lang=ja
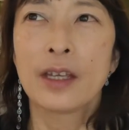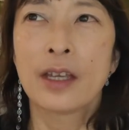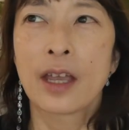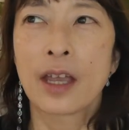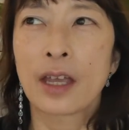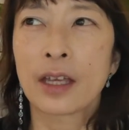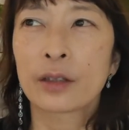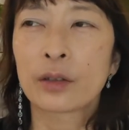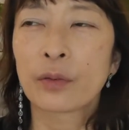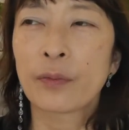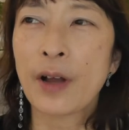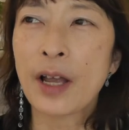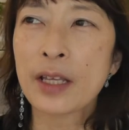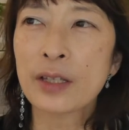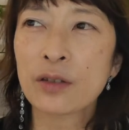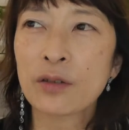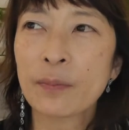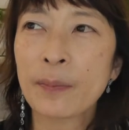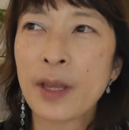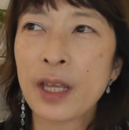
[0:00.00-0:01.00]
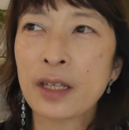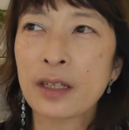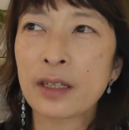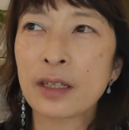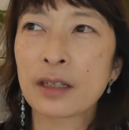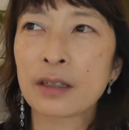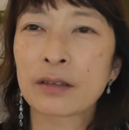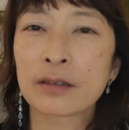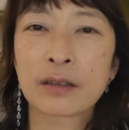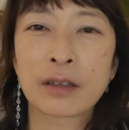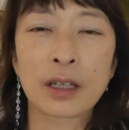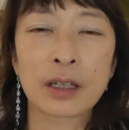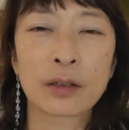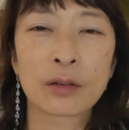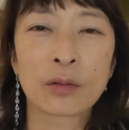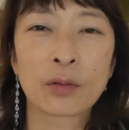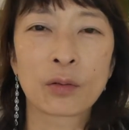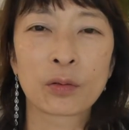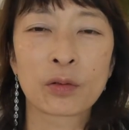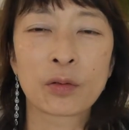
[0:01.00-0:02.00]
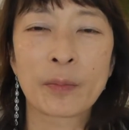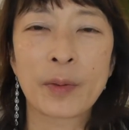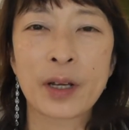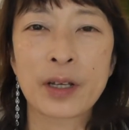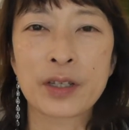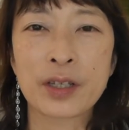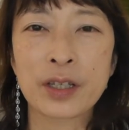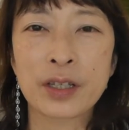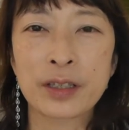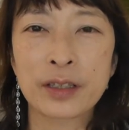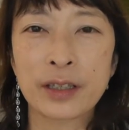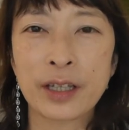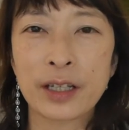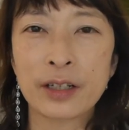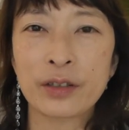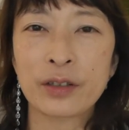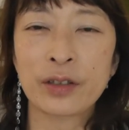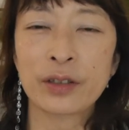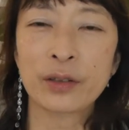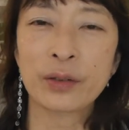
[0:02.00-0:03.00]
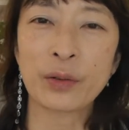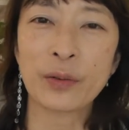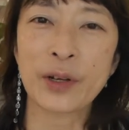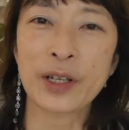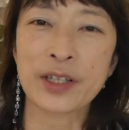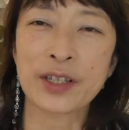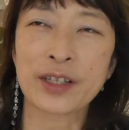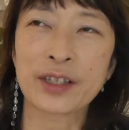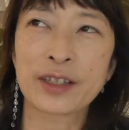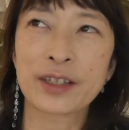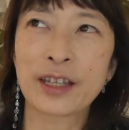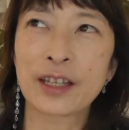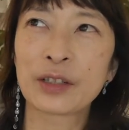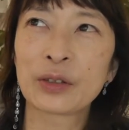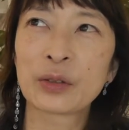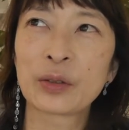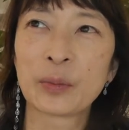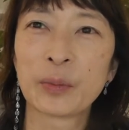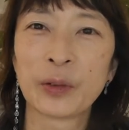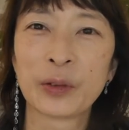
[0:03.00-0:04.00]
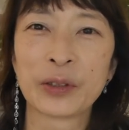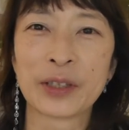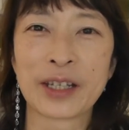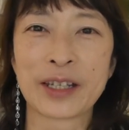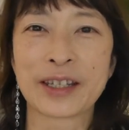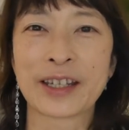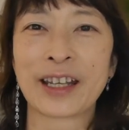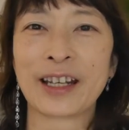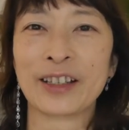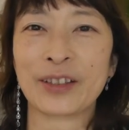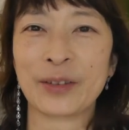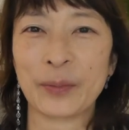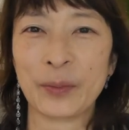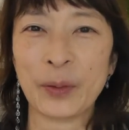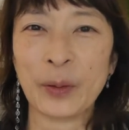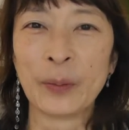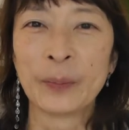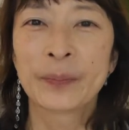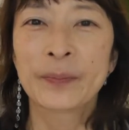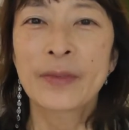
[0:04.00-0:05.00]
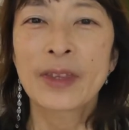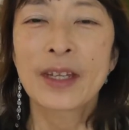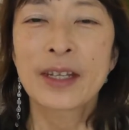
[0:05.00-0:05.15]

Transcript: えーと、ファーストペンギンっていう言葉知ってる人は知ってると思うんですけれども